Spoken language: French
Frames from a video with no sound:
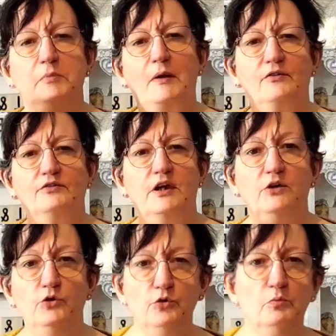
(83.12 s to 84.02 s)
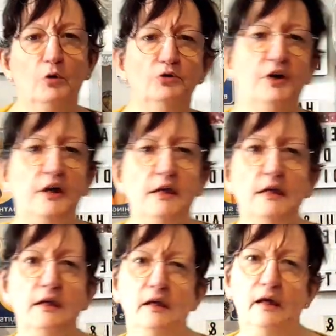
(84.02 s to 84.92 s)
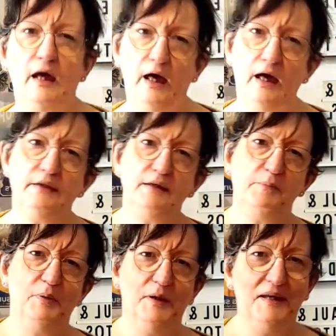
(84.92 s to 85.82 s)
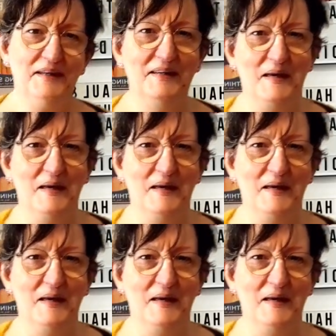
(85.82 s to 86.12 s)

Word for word: présenter une broderie, un DP,